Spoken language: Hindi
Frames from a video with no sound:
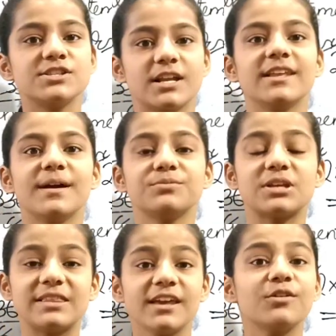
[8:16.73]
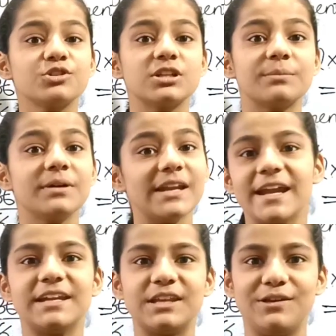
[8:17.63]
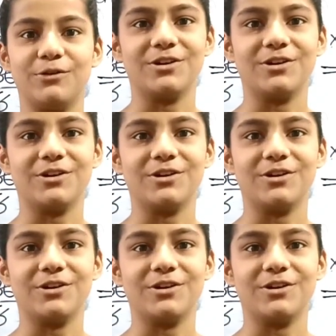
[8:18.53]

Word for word: चलिए अब चलते हैं क्वेश्चन नंबर एट की